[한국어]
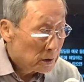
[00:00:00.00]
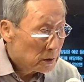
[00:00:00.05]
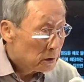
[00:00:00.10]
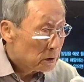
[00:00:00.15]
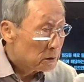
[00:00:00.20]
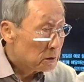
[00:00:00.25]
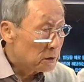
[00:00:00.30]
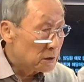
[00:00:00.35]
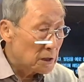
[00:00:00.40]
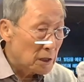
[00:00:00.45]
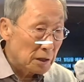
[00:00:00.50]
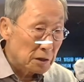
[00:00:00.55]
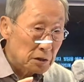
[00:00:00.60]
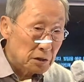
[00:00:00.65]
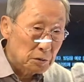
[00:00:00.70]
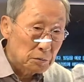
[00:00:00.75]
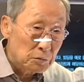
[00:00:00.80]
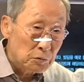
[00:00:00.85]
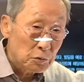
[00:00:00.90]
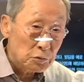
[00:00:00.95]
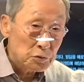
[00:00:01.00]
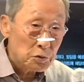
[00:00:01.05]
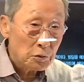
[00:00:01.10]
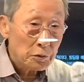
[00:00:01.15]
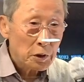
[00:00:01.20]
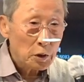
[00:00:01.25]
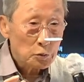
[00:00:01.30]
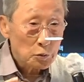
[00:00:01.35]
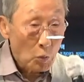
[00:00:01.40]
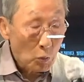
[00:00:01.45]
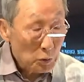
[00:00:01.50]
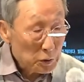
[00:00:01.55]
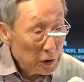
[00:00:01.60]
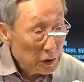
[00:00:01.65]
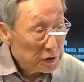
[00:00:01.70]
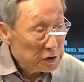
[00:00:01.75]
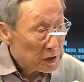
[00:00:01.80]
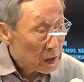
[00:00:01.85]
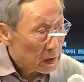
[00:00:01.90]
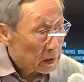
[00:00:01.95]
은행 금고 속에 돈이
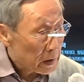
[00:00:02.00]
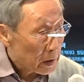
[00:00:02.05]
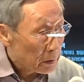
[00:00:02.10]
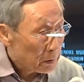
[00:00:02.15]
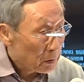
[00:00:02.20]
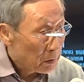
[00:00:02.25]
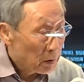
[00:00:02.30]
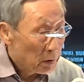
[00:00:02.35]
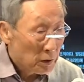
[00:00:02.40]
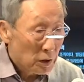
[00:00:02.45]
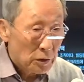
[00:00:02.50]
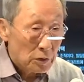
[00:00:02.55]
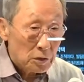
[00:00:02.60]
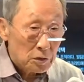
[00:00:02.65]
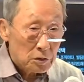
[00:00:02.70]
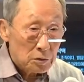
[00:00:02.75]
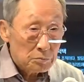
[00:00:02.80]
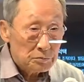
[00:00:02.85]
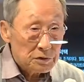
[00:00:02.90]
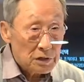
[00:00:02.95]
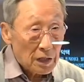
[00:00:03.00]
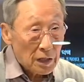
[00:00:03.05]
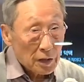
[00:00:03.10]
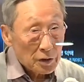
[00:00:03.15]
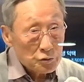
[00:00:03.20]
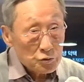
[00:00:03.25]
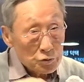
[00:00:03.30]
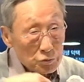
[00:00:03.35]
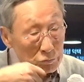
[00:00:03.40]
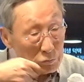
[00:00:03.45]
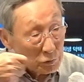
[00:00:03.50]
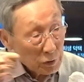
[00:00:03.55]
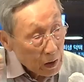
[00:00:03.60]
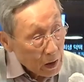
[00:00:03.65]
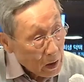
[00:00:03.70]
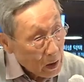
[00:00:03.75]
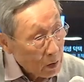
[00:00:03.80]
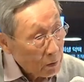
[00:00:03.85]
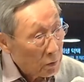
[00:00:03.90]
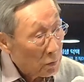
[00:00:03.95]
있잖아요. 그럼
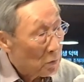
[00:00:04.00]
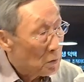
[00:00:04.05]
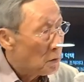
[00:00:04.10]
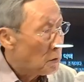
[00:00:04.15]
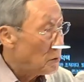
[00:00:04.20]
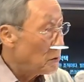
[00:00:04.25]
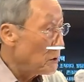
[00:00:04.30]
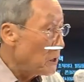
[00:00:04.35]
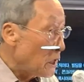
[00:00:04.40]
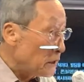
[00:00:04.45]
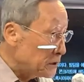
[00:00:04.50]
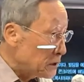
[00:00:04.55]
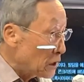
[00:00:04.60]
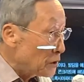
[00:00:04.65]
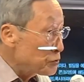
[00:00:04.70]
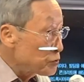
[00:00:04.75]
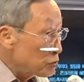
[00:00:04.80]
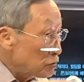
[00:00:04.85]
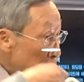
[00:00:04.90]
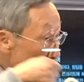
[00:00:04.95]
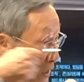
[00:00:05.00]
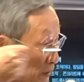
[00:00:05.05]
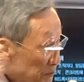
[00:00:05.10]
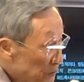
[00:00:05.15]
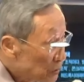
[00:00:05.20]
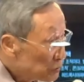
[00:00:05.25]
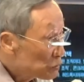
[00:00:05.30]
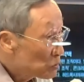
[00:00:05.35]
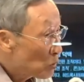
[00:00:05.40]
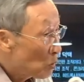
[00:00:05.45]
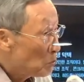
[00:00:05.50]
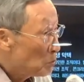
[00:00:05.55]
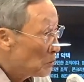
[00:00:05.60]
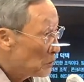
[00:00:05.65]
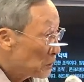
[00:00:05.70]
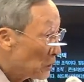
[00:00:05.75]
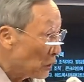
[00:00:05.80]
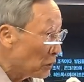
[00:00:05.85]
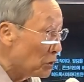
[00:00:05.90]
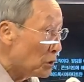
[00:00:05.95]
대출하고 대출하면 또
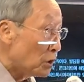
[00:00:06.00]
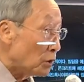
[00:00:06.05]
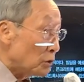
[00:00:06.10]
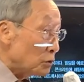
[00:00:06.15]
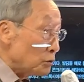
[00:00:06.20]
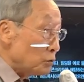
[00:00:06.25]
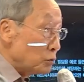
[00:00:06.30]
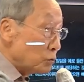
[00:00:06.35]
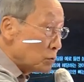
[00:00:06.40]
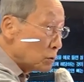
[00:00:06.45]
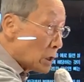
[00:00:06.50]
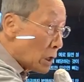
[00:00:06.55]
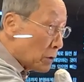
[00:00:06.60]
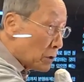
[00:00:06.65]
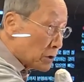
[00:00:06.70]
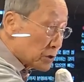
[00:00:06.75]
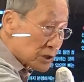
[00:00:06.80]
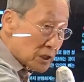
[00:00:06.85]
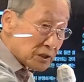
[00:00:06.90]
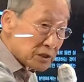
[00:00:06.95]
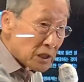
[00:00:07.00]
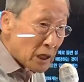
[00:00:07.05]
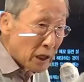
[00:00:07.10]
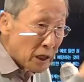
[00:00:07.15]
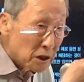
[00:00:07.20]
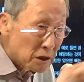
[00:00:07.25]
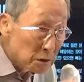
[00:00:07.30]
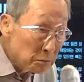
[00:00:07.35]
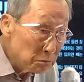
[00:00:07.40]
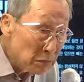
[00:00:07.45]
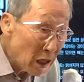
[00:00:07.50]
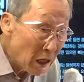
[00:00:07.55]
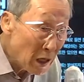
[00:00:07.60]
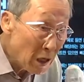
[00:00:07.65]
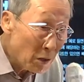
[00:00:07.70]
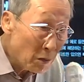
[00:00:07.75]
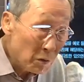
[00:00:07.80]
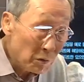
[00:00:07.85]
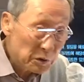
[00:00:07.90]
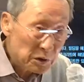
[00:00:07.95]
뭐야? 누가 와서
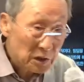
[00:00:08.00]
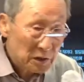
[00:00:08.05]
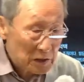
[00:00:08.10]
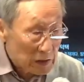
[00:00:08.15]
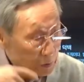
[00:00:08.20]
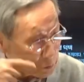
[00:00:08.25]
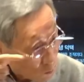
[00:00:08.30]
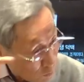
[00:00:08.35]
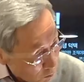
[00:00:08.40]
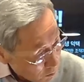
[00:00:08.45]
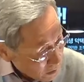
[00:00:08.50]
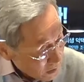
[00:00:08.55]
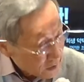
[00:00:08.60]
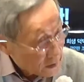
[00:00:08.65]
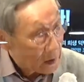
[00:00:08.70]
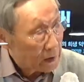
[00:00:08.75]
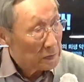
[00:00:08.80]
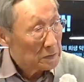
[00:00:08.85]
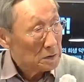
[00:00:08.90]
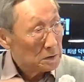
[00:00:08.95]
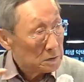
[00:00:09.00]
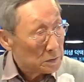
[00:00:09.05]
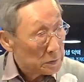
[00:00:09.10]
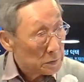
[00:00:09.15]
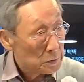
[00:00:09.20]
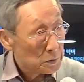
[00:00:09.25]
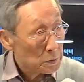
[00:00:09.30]
예금하고 이렇게 돌아가는 거예요.